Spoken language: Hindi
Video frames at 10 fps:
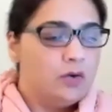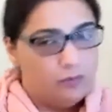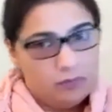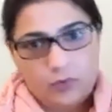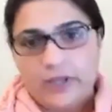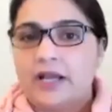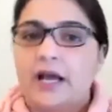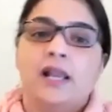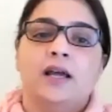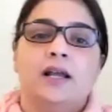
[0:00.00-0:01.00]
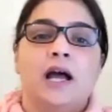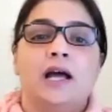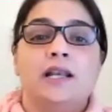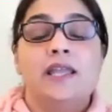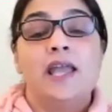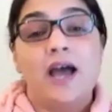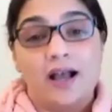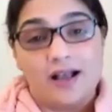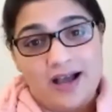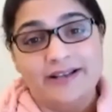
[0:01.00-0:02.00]
वो एक अलग कहानी है
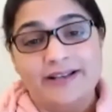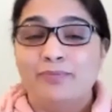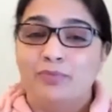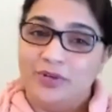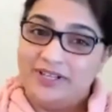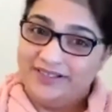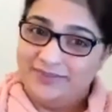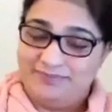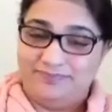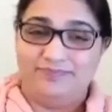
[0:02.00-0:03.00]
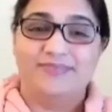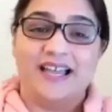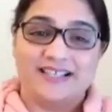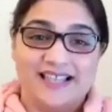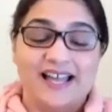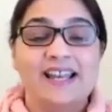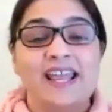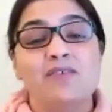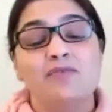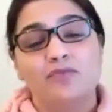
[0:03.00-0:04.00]
कहानी नहीं पूरी दास्तान
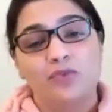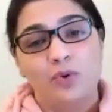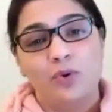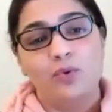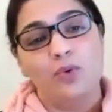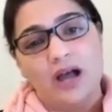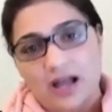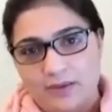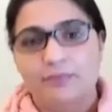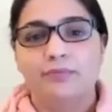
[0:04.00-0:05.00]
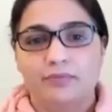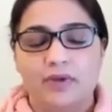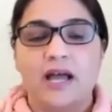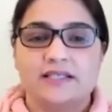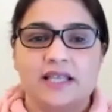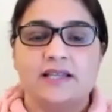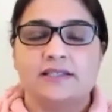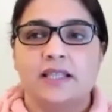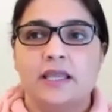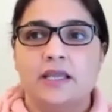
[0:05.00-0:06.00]
है वो हम आहिस्ता
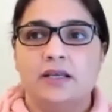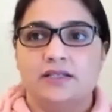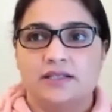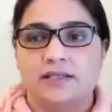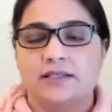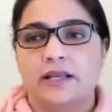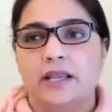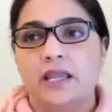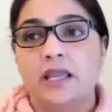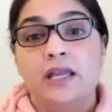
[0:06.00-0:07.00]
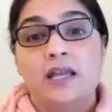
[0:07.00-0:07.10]
आहिस्ता ही डिस्कस करेंगे